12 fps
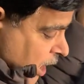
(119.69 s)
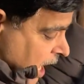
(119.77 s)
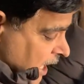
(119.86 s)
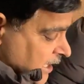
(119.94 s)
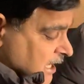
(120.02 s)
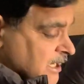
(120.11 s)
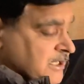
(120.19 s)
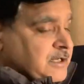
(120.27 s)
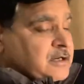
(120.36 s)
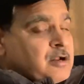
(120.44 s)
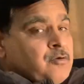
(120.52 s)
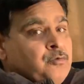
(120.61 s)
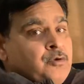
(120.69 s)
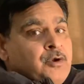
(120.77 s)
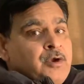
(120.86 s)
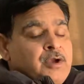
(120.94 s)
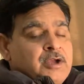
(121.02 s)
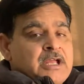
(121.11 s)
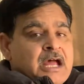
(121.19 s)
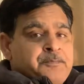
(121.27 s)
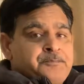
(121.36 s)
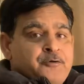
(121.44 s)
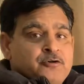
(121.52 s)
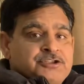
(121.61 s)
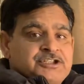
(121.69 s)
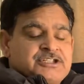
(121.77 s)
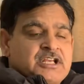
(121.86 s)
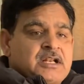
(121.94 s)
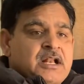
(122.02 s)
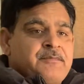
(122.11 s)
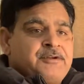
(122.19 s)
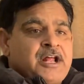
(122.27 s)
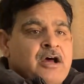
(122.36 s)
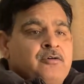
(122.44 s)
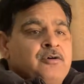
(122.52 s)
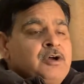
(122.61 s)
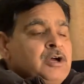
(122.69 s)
आगाह कर रहा हूँ कि आप पोजीशन ना बनाओ